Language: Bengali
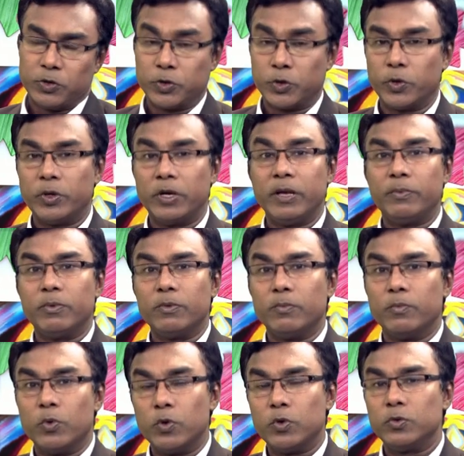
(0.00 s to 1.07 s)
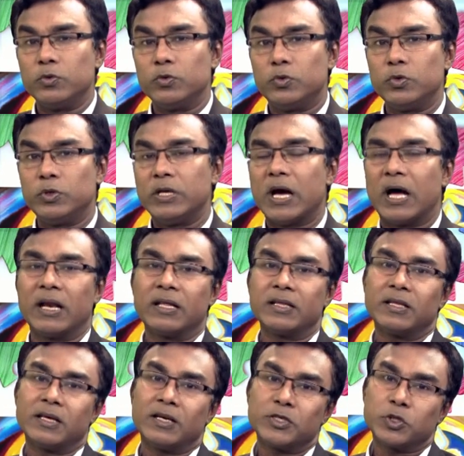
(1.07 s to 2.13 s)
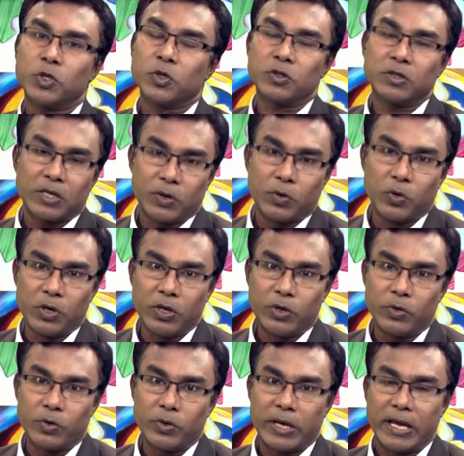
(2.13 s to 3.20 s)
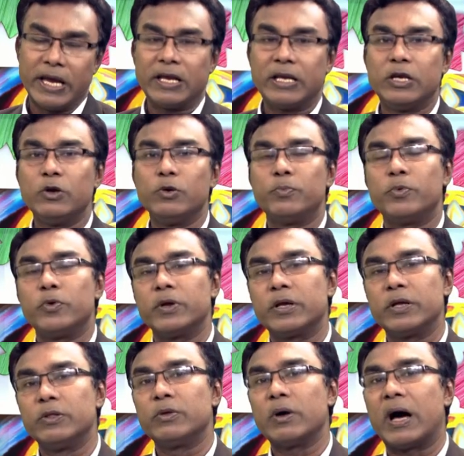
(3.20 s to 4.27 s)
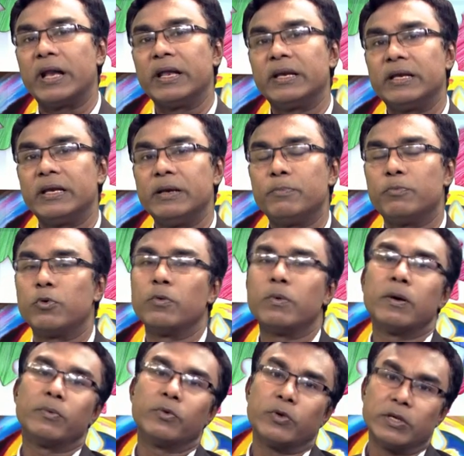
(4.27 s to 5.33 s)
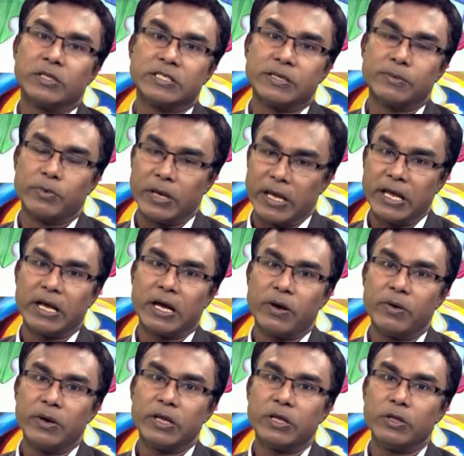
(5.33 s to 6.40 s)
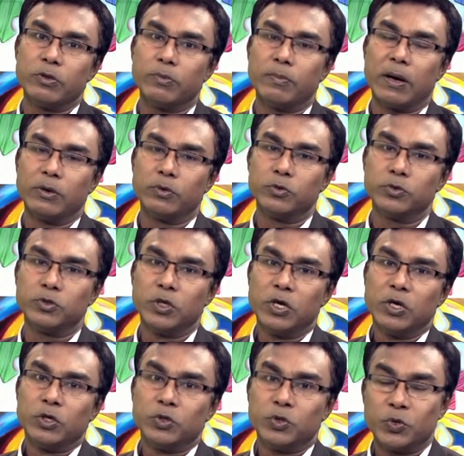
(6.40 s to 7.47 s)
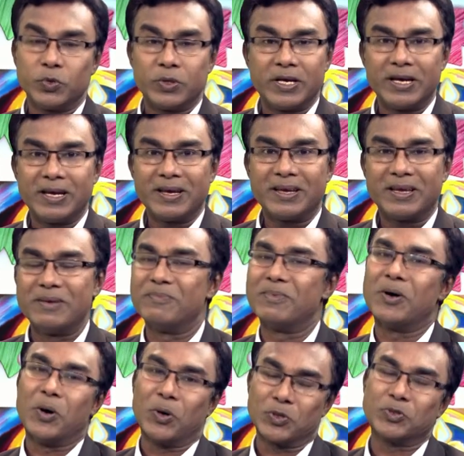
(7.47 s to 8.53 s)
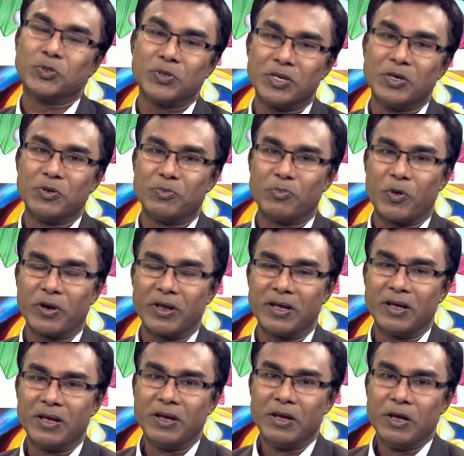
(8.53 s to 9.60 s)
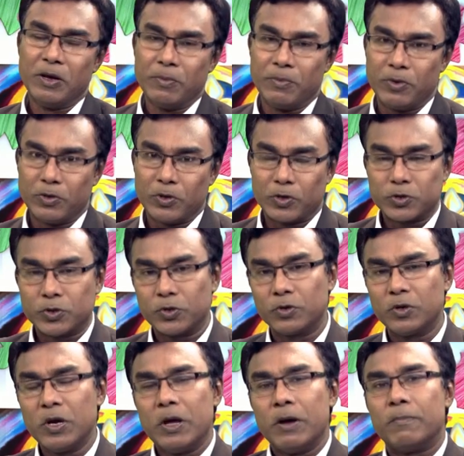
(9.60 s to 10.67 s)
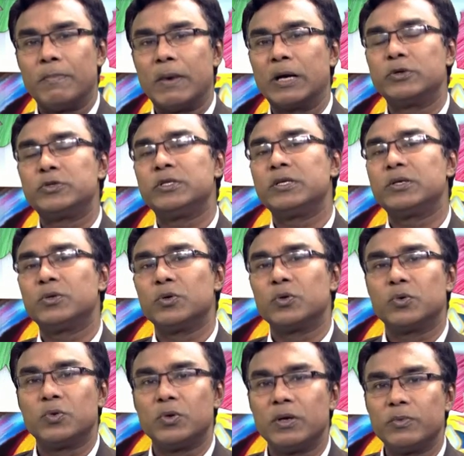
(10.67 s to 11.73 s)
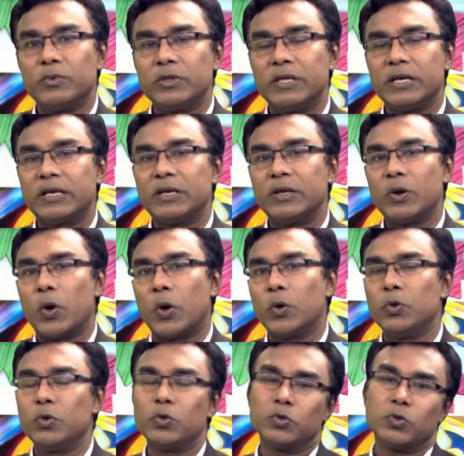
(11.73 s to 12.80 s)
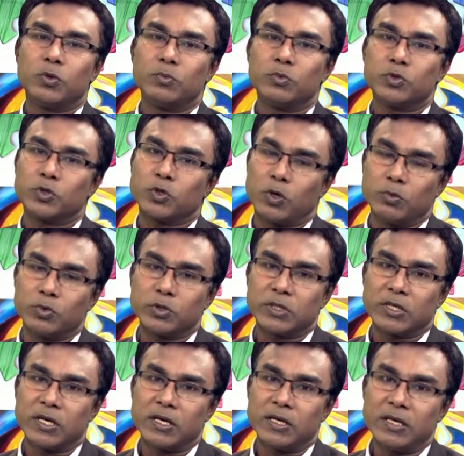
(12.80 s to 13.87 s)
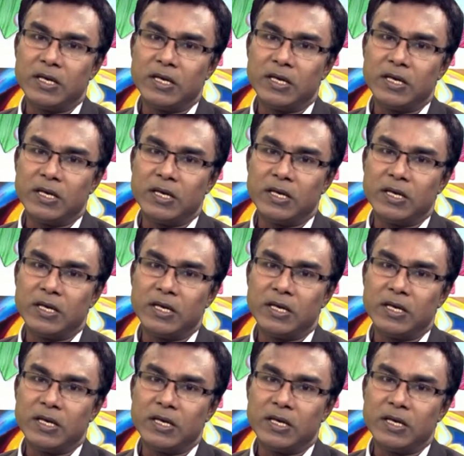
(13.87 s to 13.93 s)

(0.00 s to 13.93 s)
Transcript: শরীর এবং মন দুটি আলাদা সত্তা হলেও একটির উপরে কিন্তু আরেকটির প্রভাব রয়েছে এবং এই কারণে কিন্তু মানুষ সুখে কিংবা অসুখেও পড়ে প্রিয় দর্শক মানসিক রোগগুলোর মধ্যে একটি অন্যতম সমস্যা